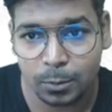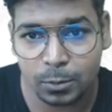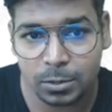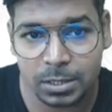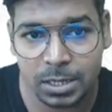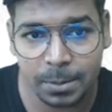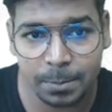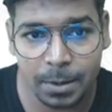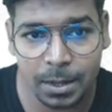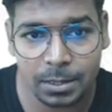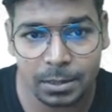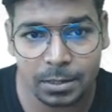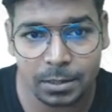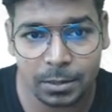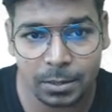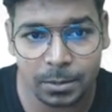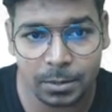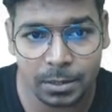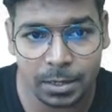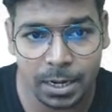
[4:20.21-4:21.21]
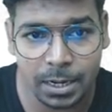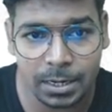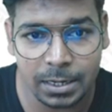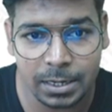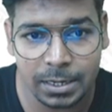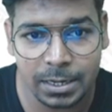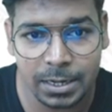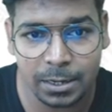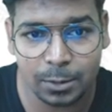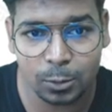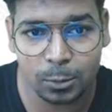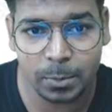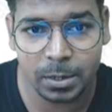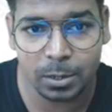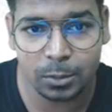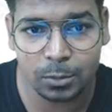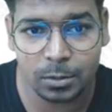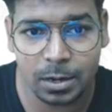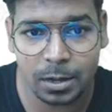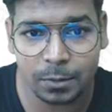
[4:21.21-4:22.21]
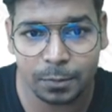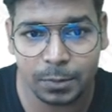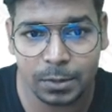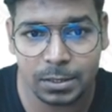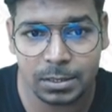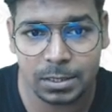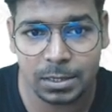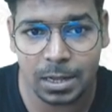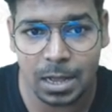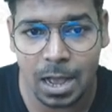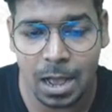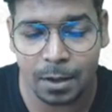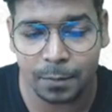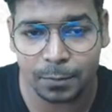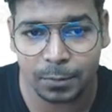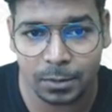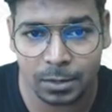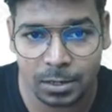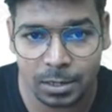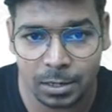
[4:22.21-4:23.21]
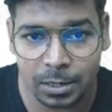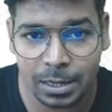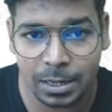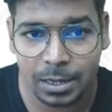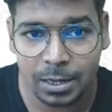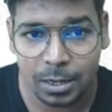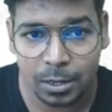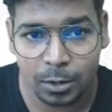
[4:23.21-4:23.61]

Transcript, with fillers: उसके बाद एनटीए क्रोमेटोग्राफी से आफ्टर है